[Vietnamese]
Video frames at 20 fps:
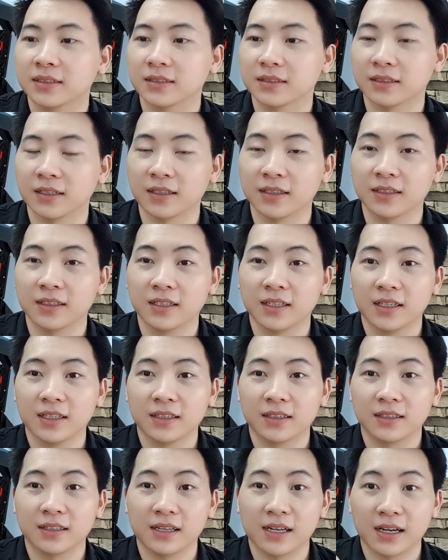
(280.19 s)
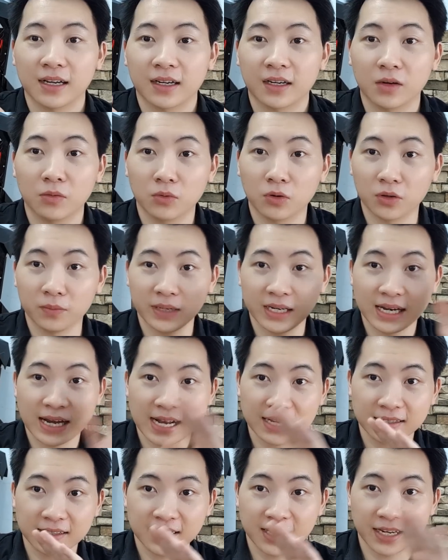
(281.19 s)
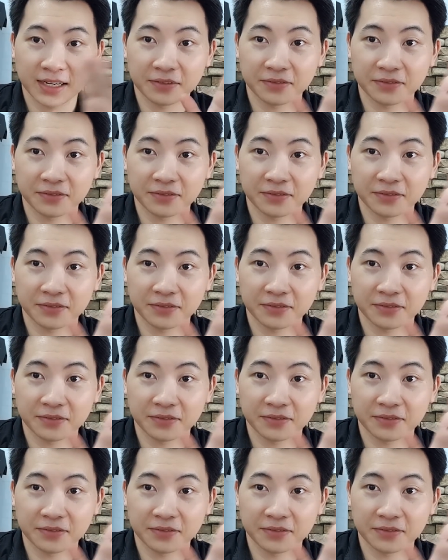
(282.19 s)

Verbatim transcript: Đó, tức là không còn bị lag nữa này.